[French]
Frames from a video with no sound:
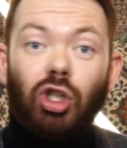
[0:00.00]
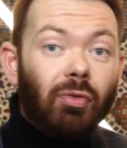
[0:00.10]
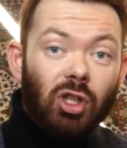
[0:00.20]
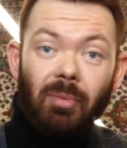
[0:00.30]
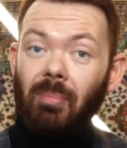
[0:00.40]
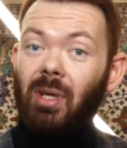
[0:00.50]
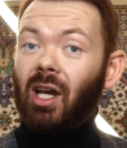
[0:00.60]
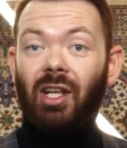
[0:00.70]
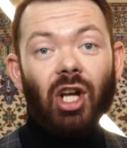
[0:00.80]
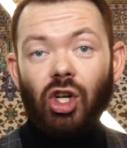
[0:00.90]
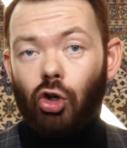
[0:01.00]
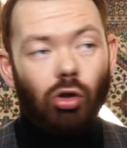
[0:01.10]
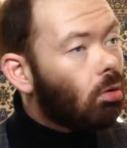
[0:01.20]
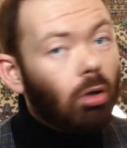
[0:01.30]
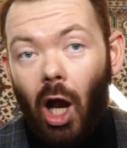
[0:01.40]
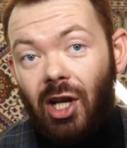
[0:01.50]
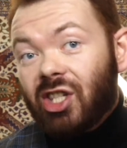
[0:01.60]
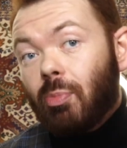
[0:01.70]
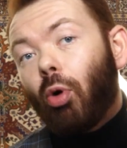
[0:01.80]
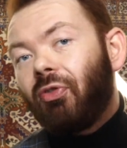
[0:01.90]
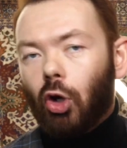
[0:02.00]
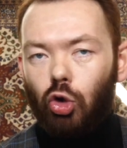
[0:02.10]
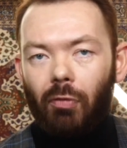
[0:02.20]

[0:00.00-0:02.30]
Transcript: Si vous aimez bien la neige, euh, allez-y pour faire une